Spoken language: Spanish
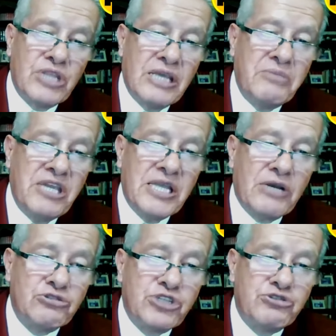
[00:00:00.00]

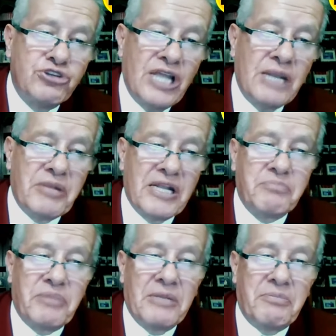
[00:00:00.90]
enmienda constitucional
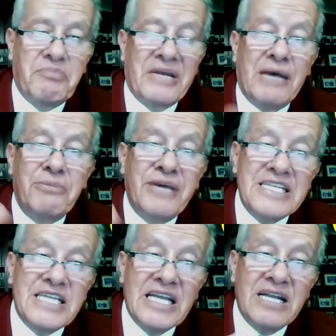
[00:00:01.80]
para, para,
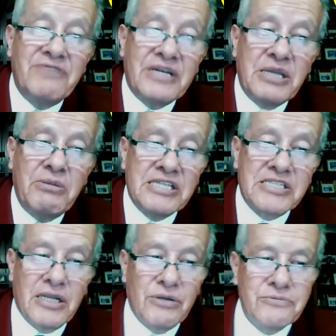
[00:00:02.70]
ver si era factible
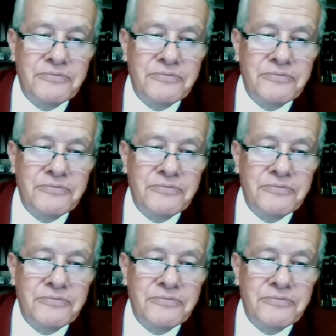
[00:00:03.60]
hacerlo.